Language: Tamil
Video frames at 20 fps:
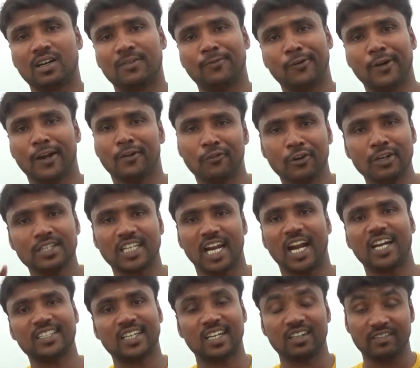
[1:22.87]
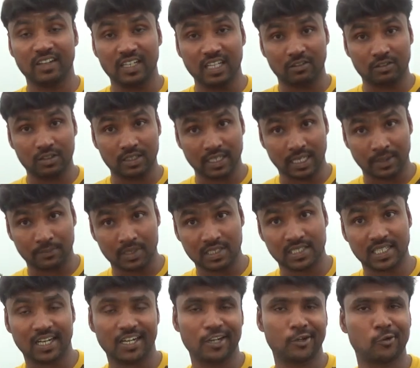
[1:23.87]
ஃபுல் அண்ட் ஃபுல் ஷார்ட்கட் வீடியோ வந்து நம்ம
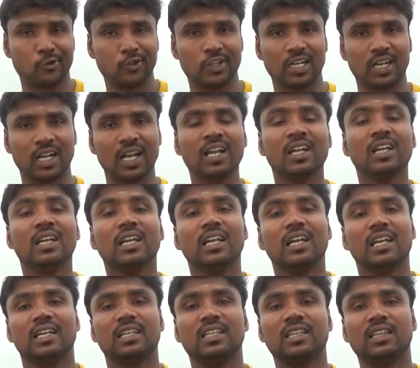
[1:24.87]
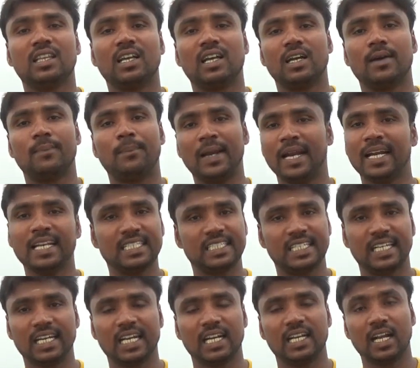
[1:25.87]
சேனலில் கொடுத்துருக்கேன் இந்த
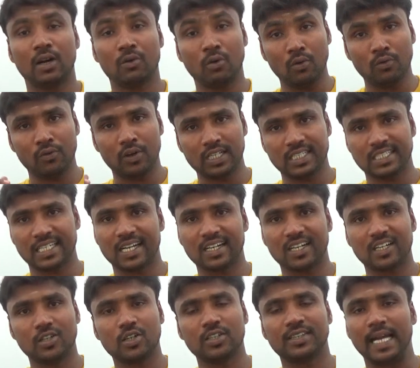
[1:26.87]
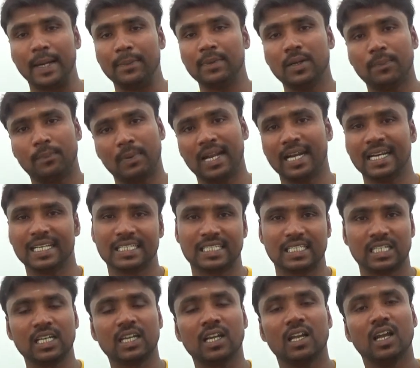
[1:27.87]
பிளேலிஸ்ட் இருக்கு இல்லையா ஒவ்வொரு ஸ்டாண்டர்டுக்கும் தமிழ்
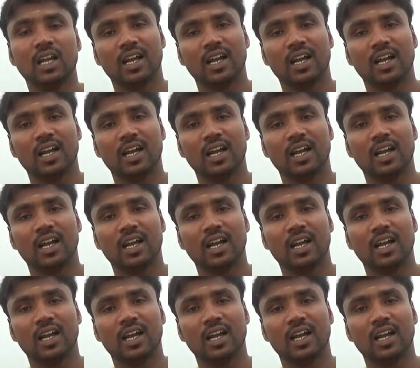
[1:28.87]
பிளேலிஸ்ட்டு